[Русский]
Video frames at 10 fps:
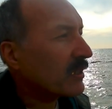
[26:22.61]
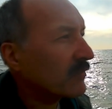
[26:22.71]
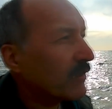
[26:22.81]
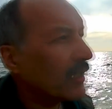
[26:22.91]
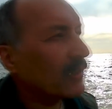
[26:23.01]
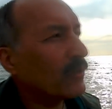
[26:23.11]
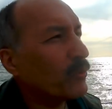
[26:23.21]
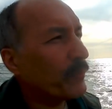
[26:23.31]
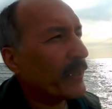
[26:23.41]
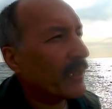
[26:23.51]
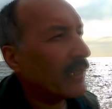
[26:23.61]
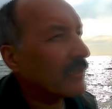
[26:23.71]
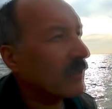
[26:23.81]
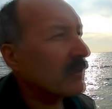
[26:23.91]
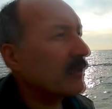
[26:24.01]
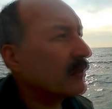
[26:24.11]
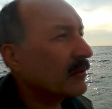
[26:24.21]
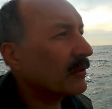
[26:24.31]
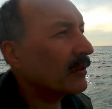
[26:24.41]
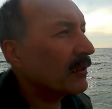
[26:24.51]
покрывало упрятан,
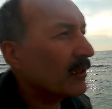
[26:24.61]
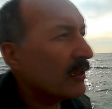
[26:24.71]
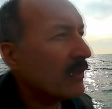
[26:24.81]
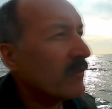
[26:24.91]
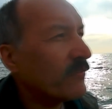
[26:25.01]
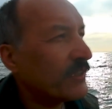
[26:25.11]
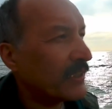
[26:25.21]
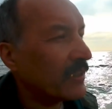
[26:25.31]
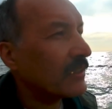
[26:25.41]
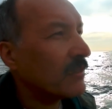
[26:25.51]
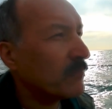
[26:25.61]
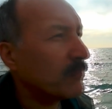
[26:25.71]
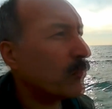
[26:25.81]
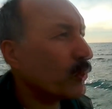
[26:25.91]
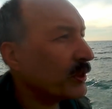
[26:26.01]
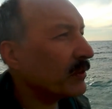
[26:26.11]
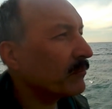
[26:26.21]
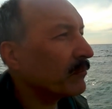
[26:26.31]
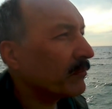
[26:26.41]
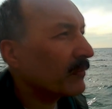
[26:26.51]
Все там
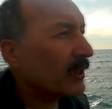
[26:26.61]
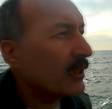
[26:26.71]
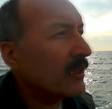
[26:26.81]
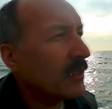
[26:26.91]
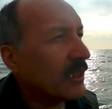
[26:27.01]
будем, —